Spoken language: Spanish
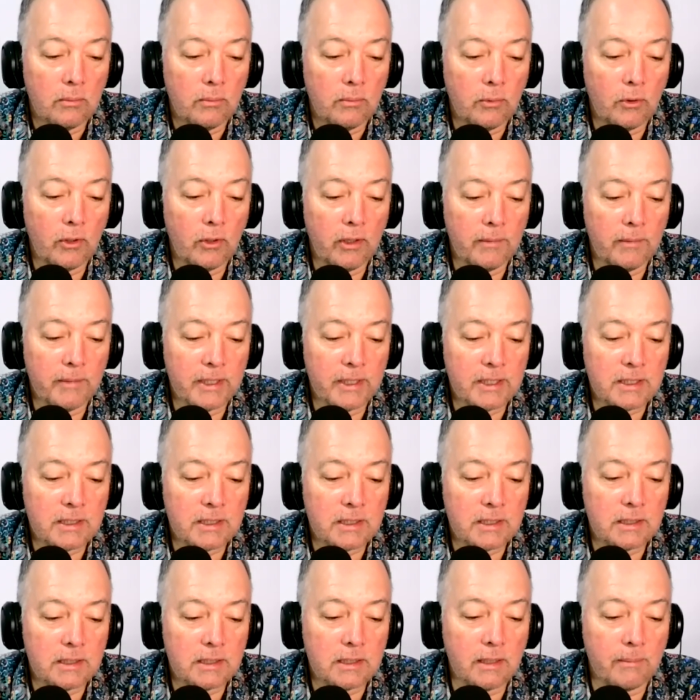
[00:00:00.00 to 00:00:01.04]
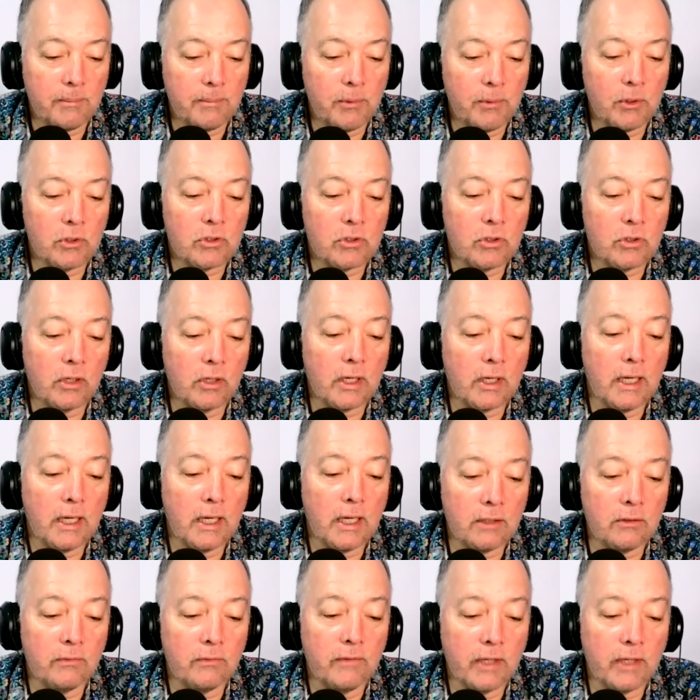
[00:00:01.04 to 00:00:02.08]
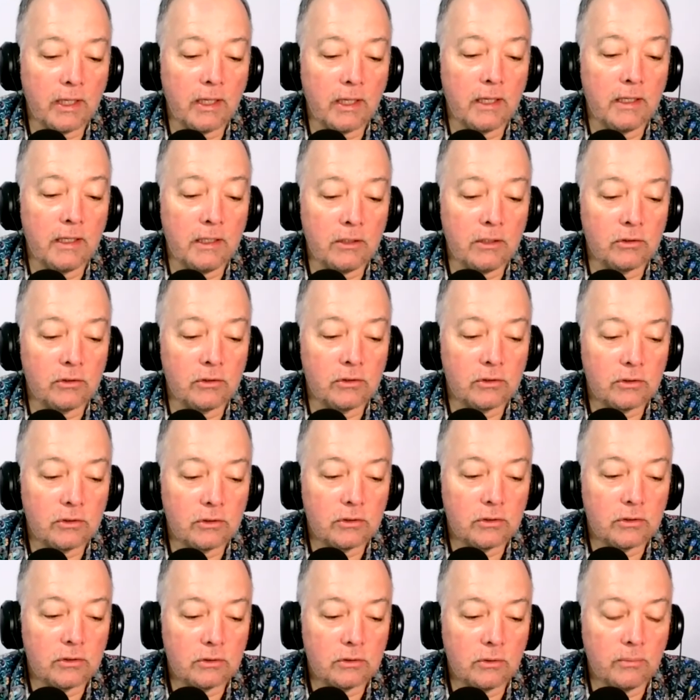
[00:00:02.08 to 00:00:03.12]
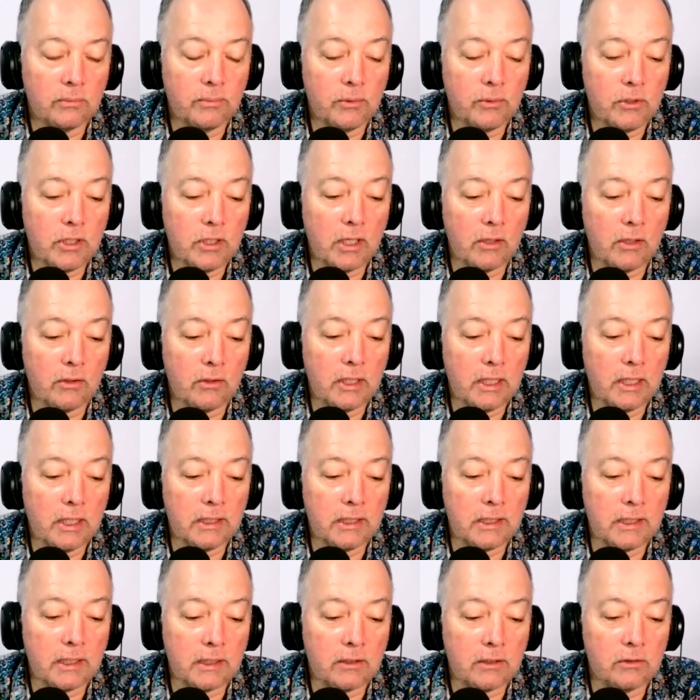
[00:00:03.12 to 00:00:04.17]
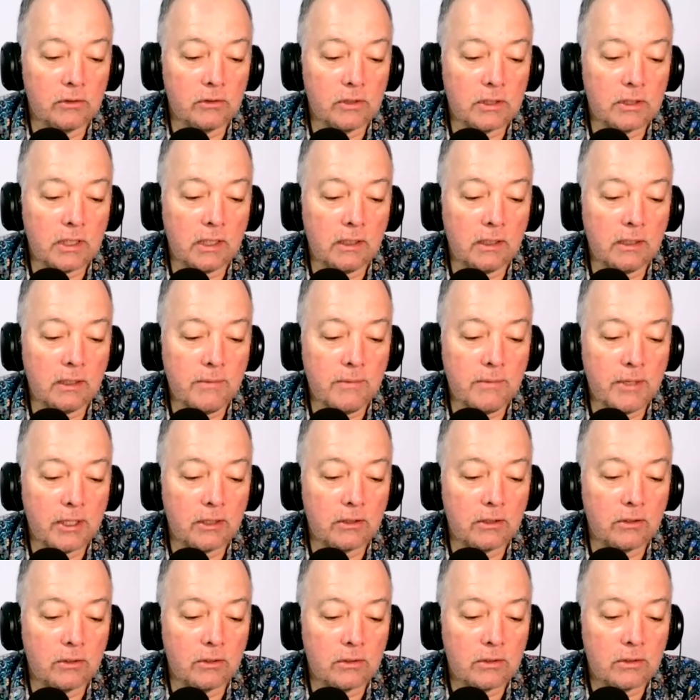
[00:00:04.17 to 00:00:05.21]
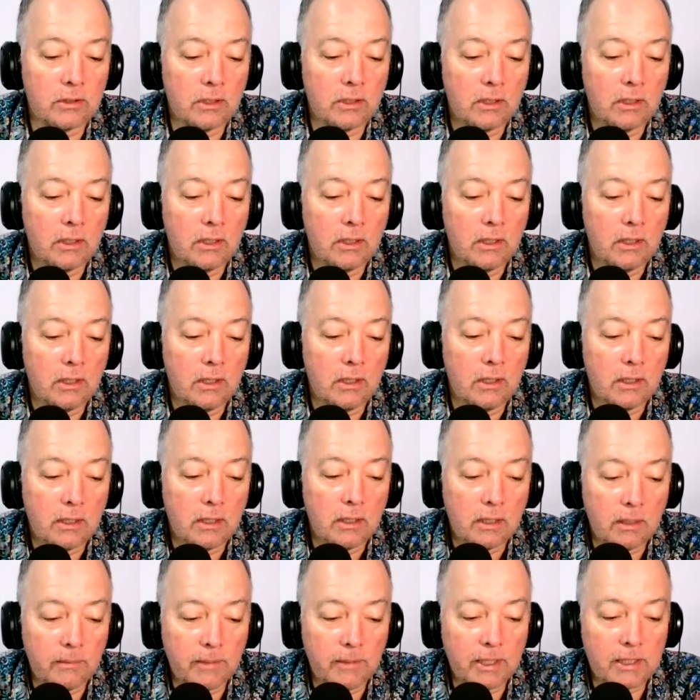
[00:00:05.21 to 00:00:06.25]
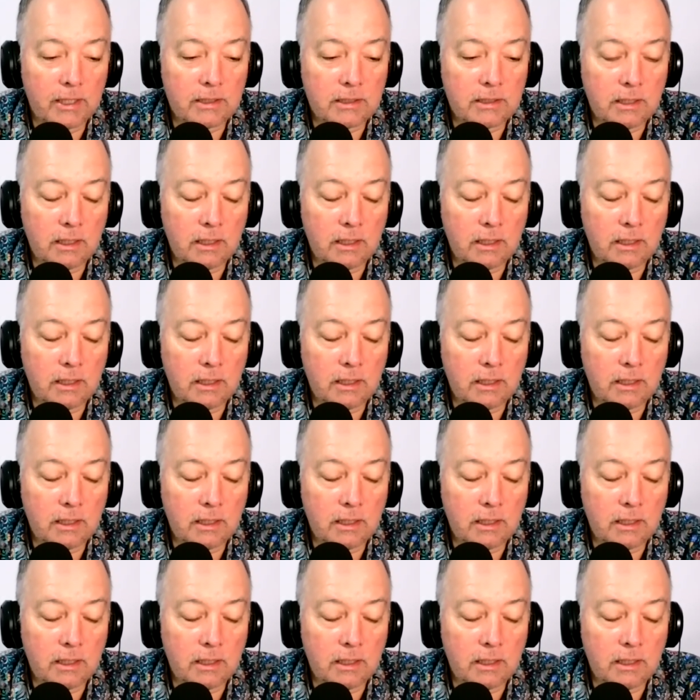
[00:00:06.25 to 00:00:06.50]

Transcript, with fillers: Poemas tampoco son relatos verdaderos, son puñados de letras con sentimientos que me han